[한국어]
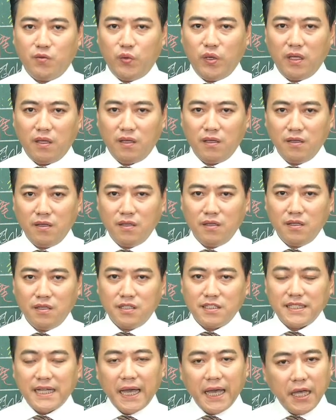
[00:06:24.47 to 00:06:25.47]
왜?
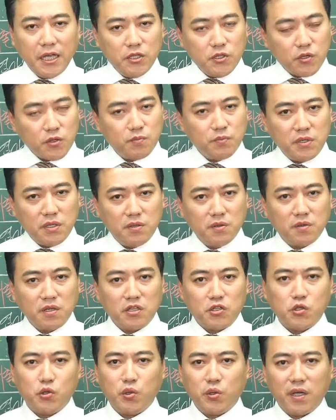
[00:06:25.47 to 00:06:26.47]
사회적
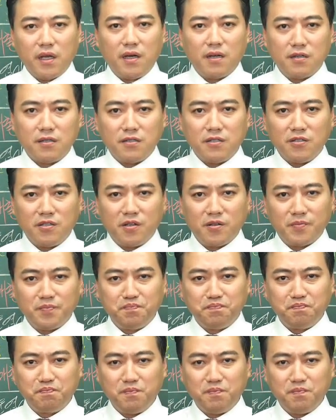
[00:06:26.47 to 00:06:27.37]
비용이 초래하거든요.